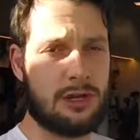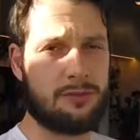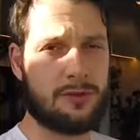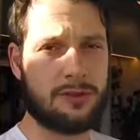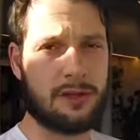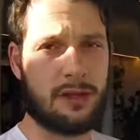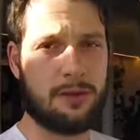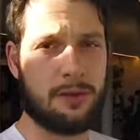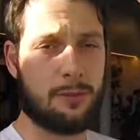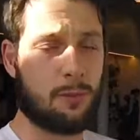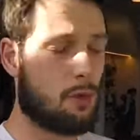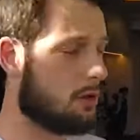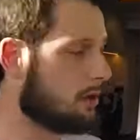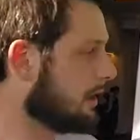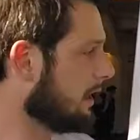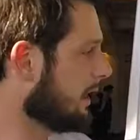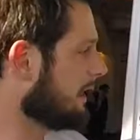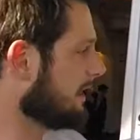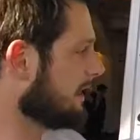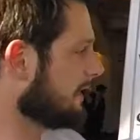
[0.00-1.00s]
tu l'as faite avec moi,
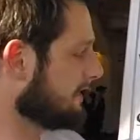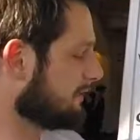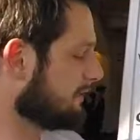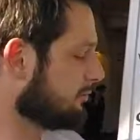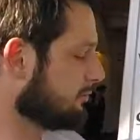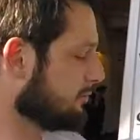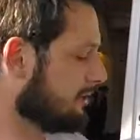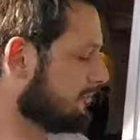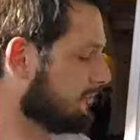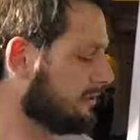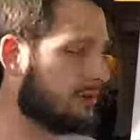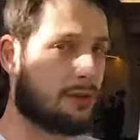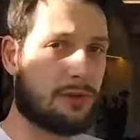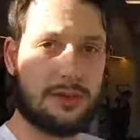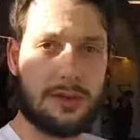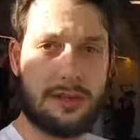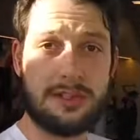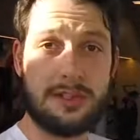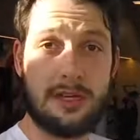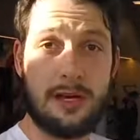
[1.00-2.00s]
si tu l'as faite
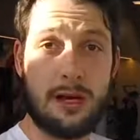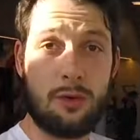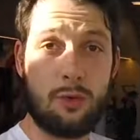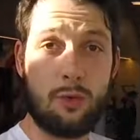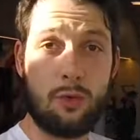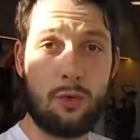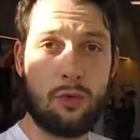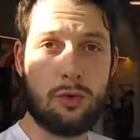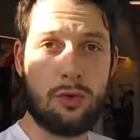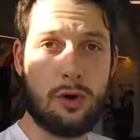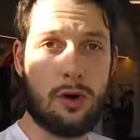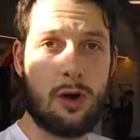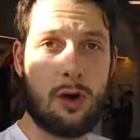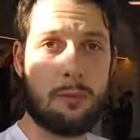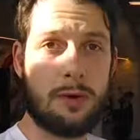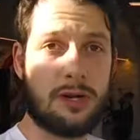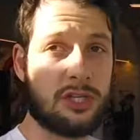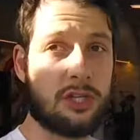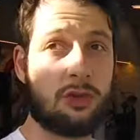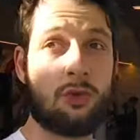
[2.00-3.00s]
dans ta salle ou
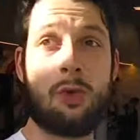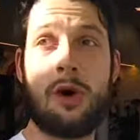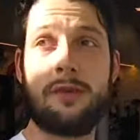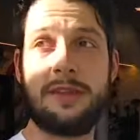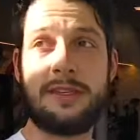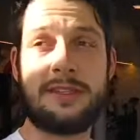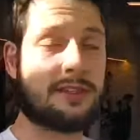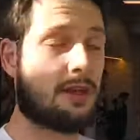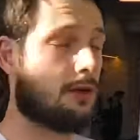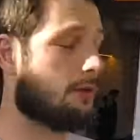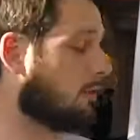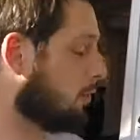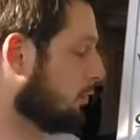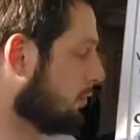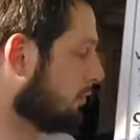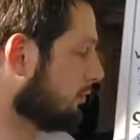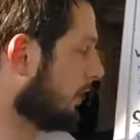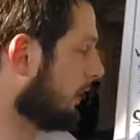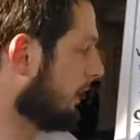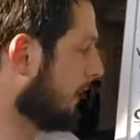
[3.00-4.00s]
euh, bah, chez toi en extérieur
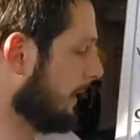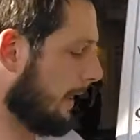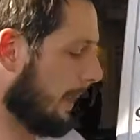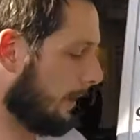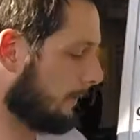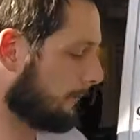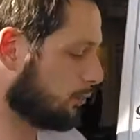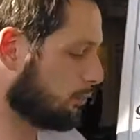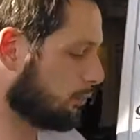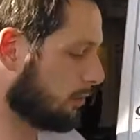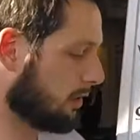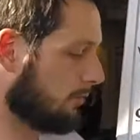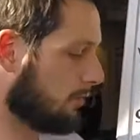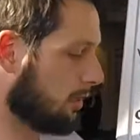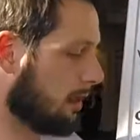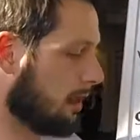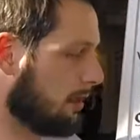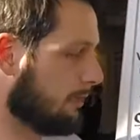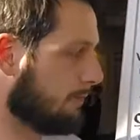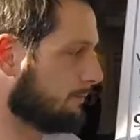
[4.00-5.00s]
ou autre. En tout cas,
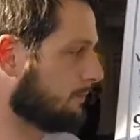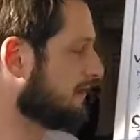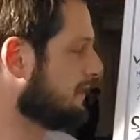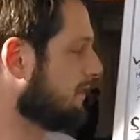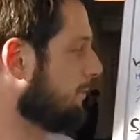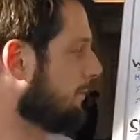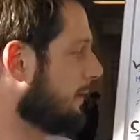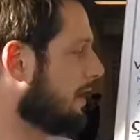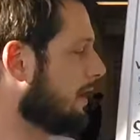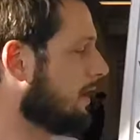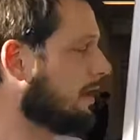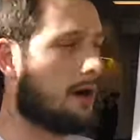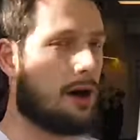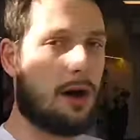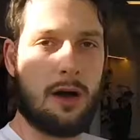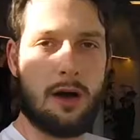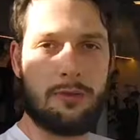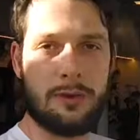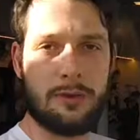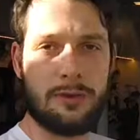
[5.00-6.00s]
voilà, euh, n'hésite
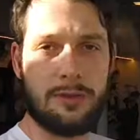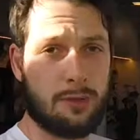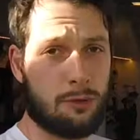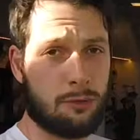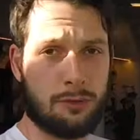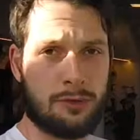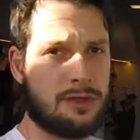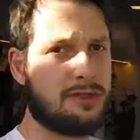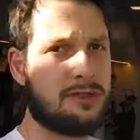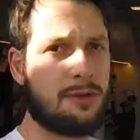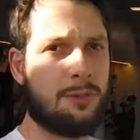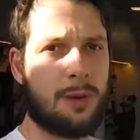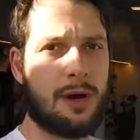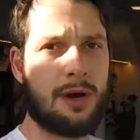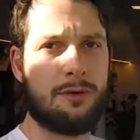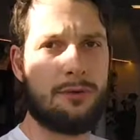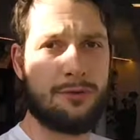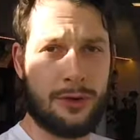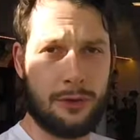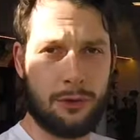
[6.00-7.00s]
pas, enfin non, n'hésite
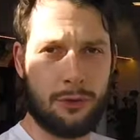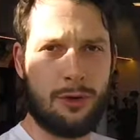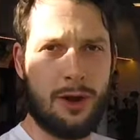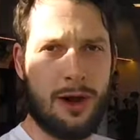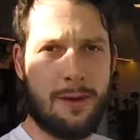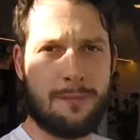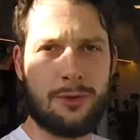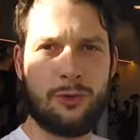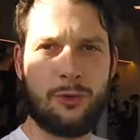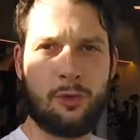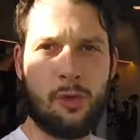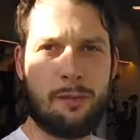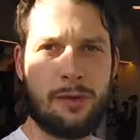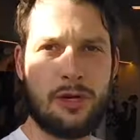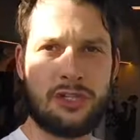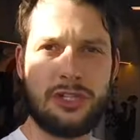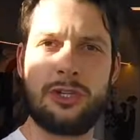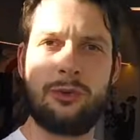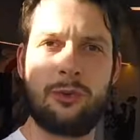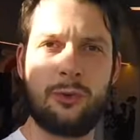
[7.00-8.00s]
pas, fais-le, abonne-toi à
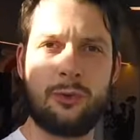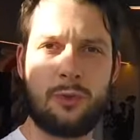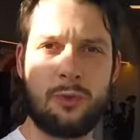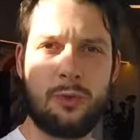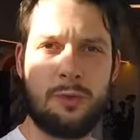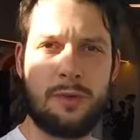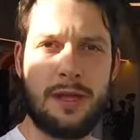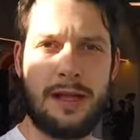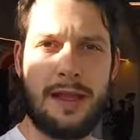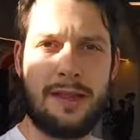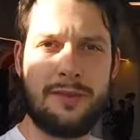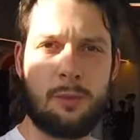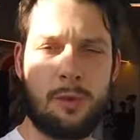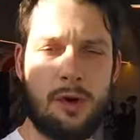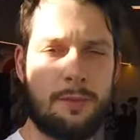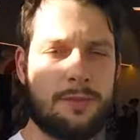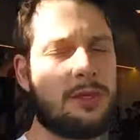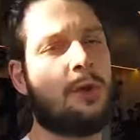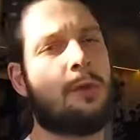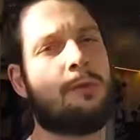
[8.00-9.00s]
ma chaîne YouTube et
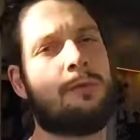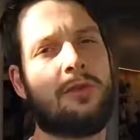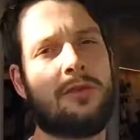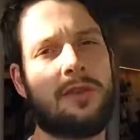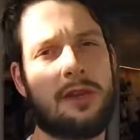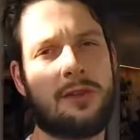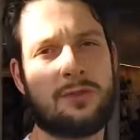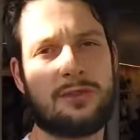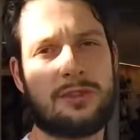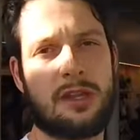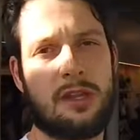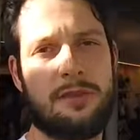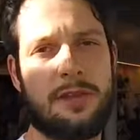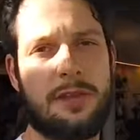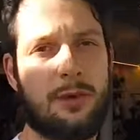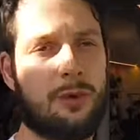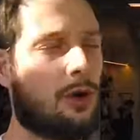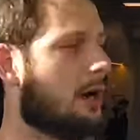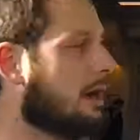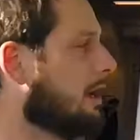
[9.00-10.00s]
laisse-moi un petit commentaire sous cette
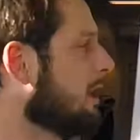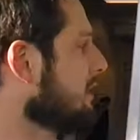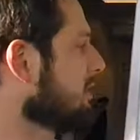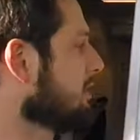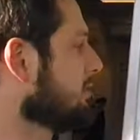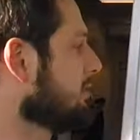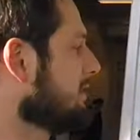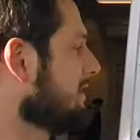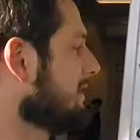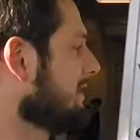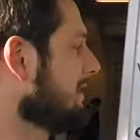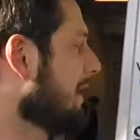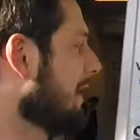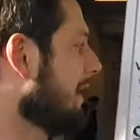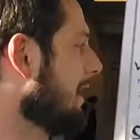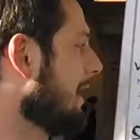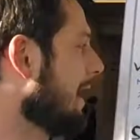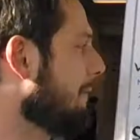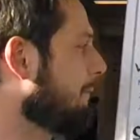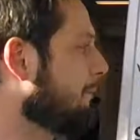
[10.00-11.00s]
vidéo. Je te dis
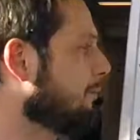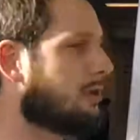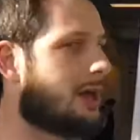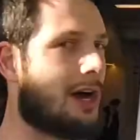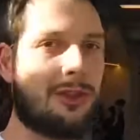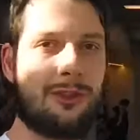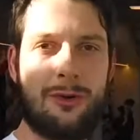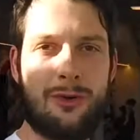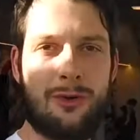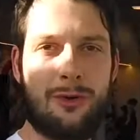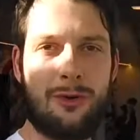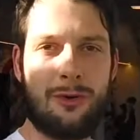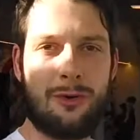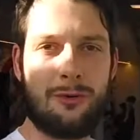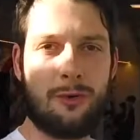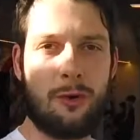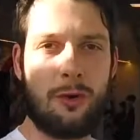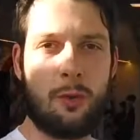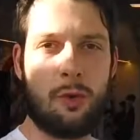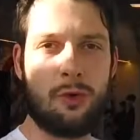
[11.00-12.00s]
à, plus tard dans,
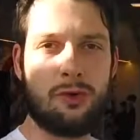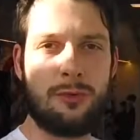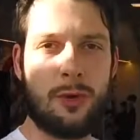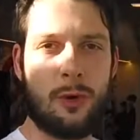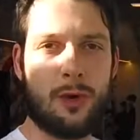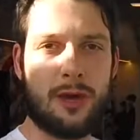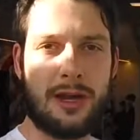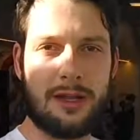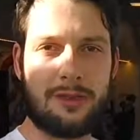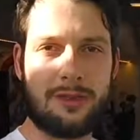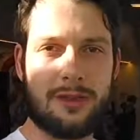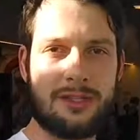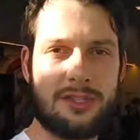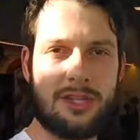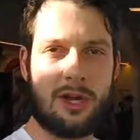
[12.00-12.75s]
le WO numéro 4.